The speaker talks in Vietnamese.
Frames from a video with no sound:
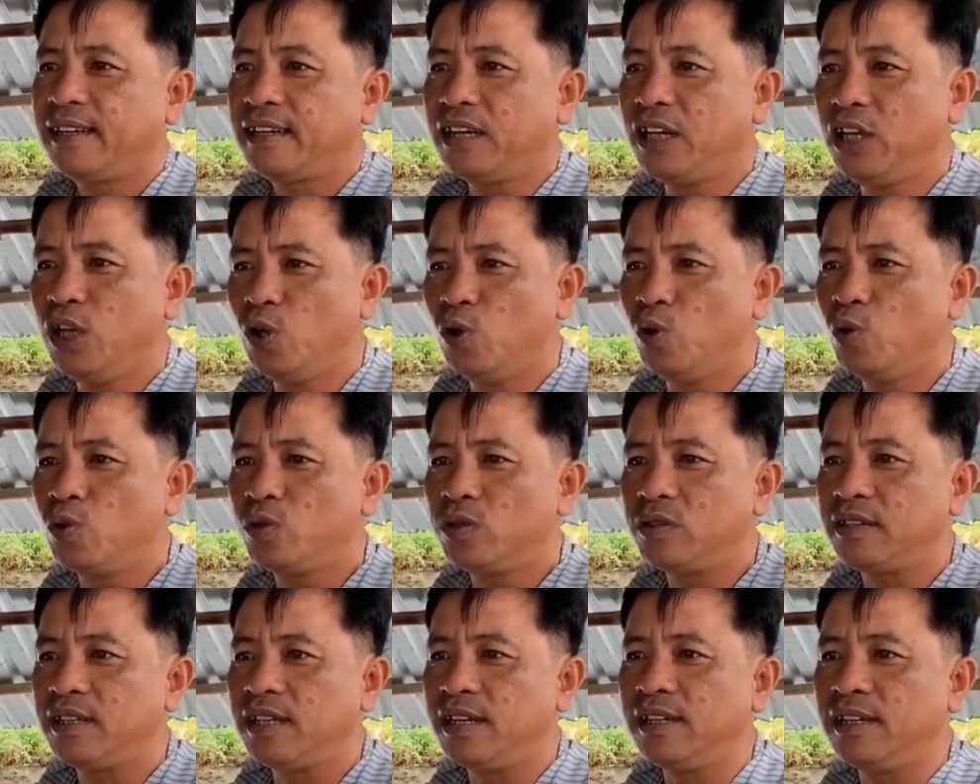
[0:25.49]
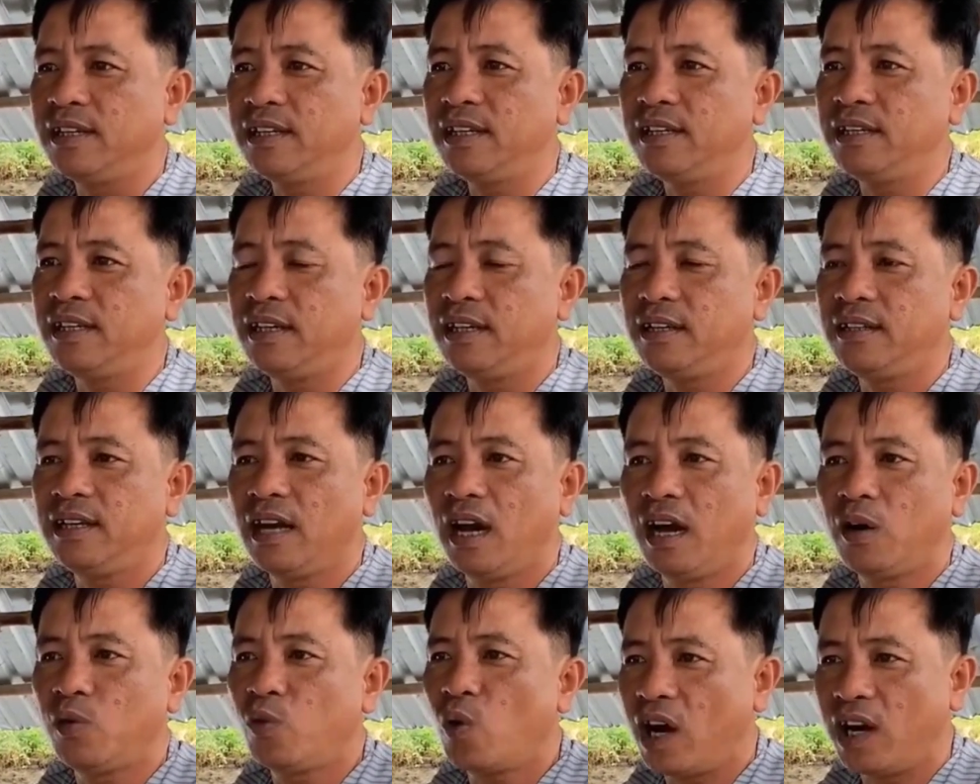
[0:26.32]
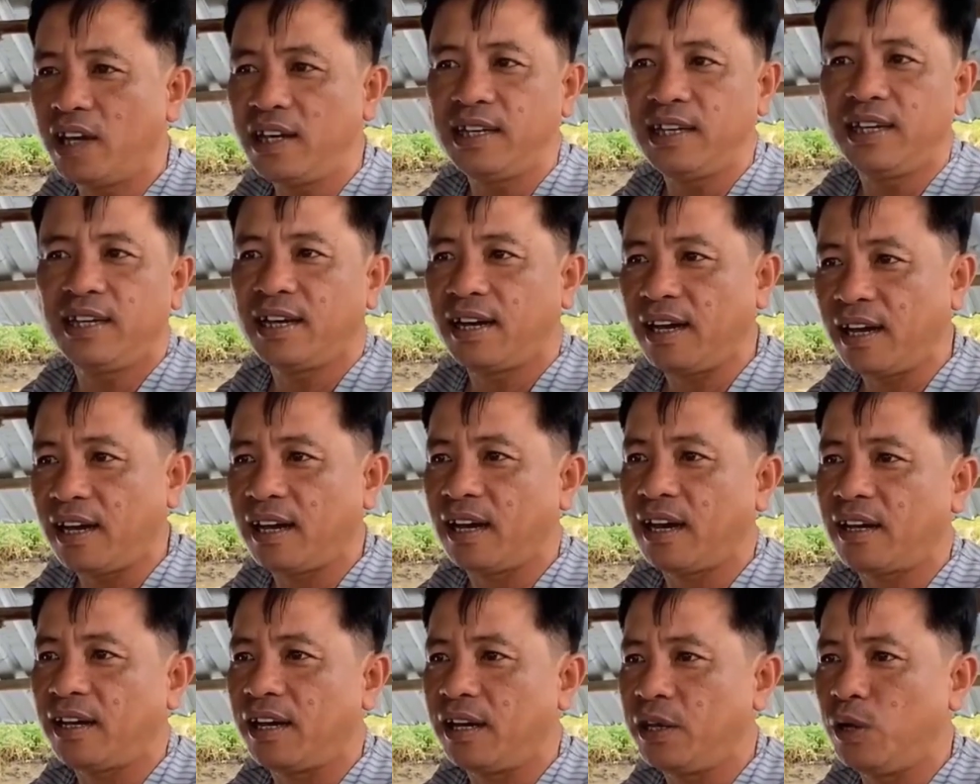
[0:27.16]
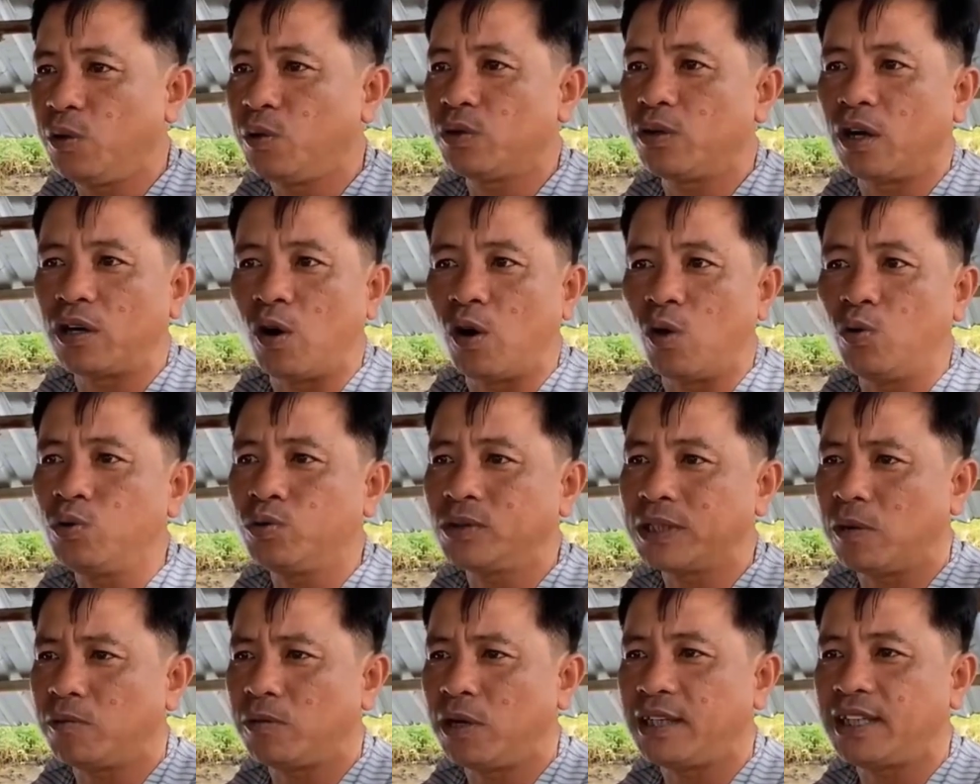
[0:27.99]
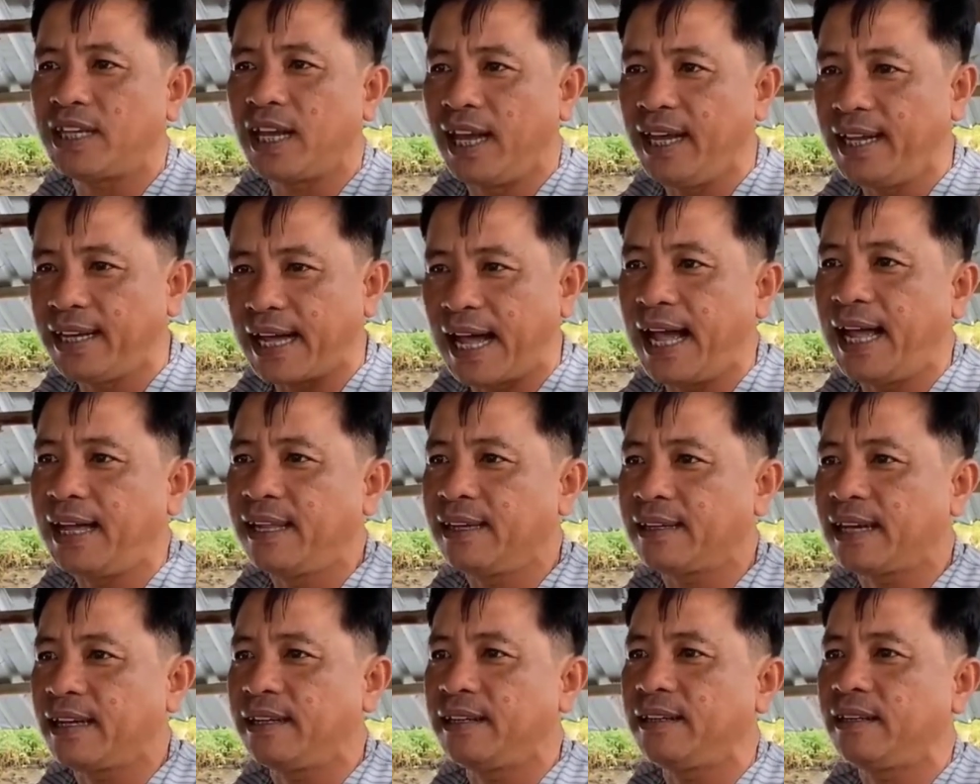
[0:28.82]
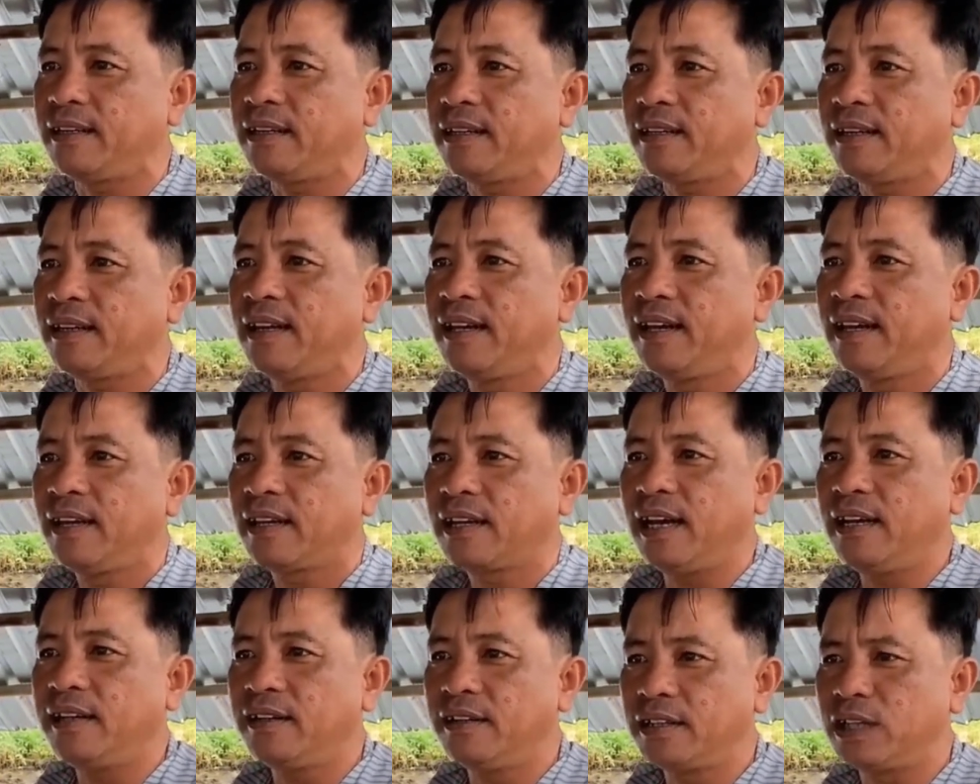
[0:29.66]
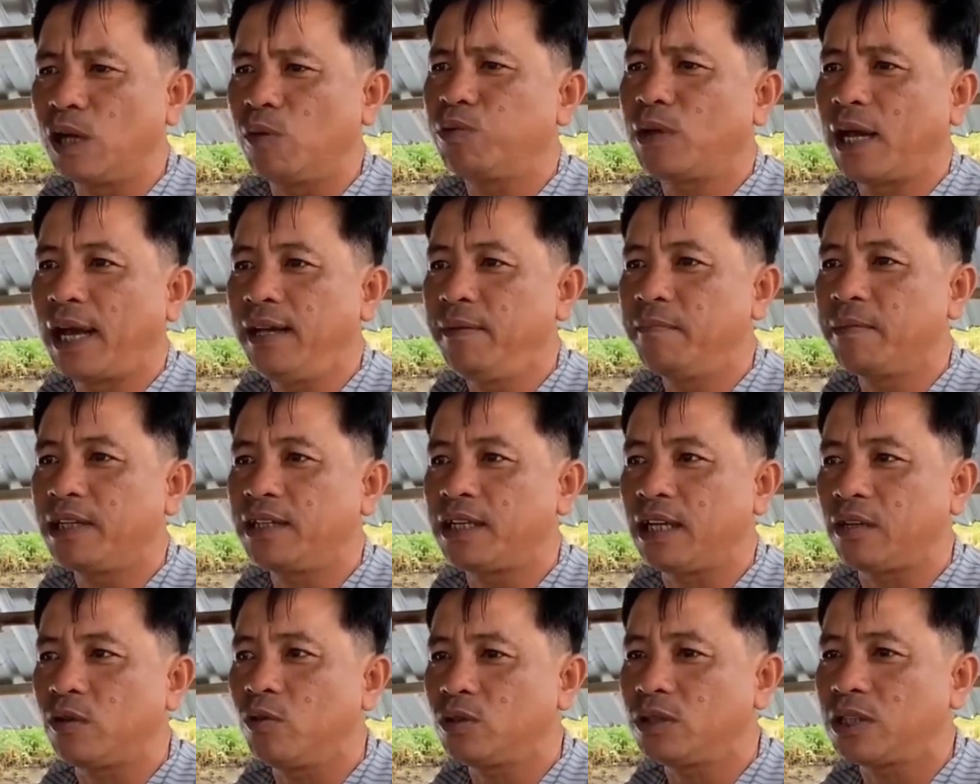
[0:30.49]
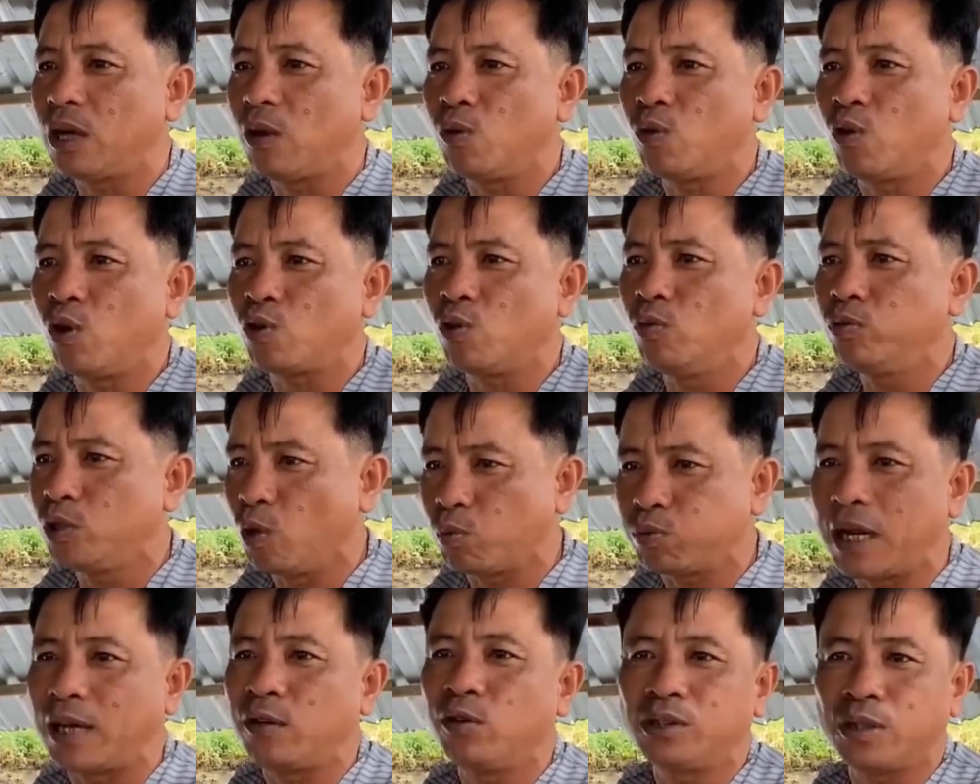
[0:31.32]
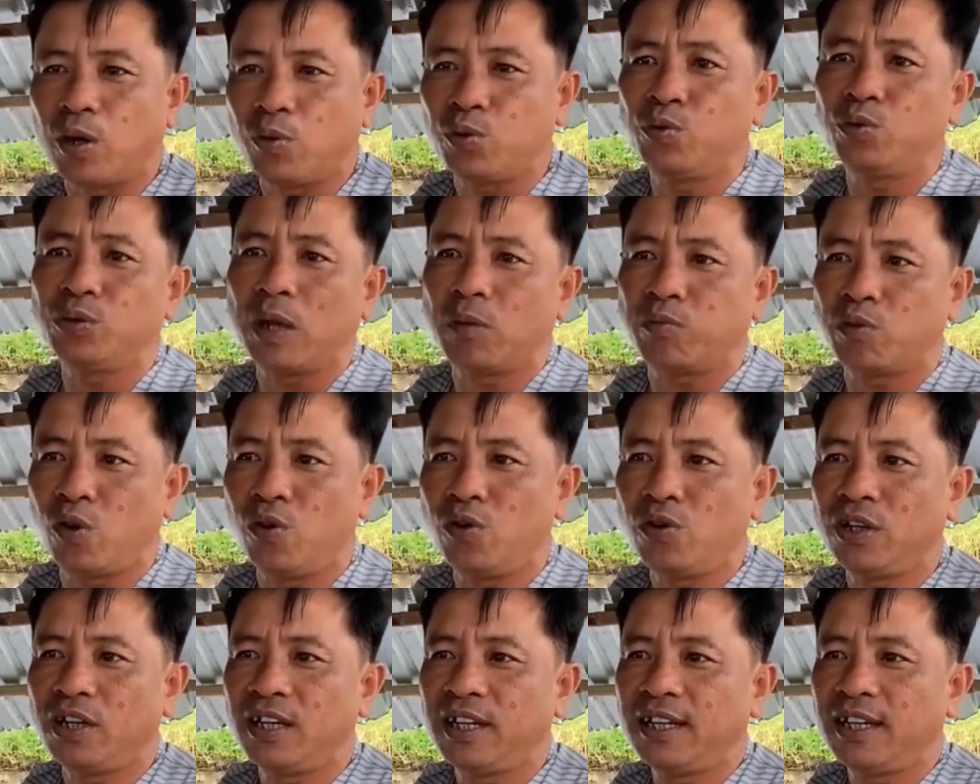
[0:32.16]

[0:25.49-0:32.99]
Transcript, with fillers: đều những cái gì dơ quế gì á đều là đổ xong hết kể cả cái cái người trồng rẫy mà xịt thuốc sâu và cũng dục chai thuốc sâu xuống sông luôn